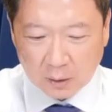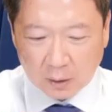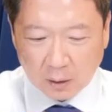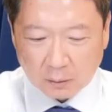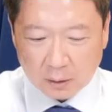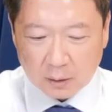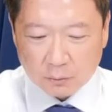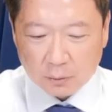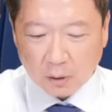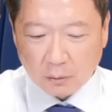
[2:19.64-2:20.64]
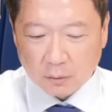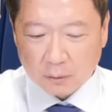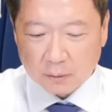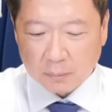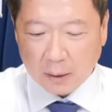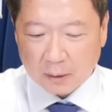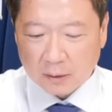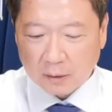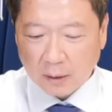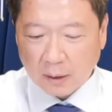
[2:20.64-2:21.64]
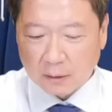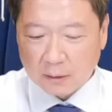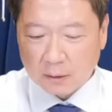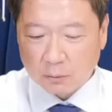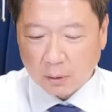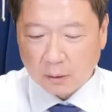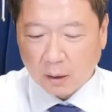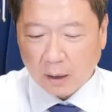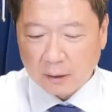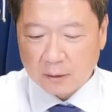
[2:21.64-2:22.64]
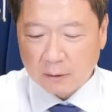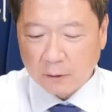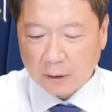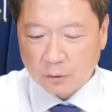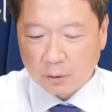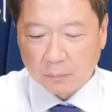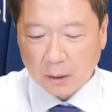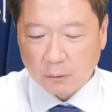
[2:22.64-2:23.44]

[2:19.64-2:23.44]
好，那根据刀琼 s m a r t k e Data 计算呢，RC Venture 每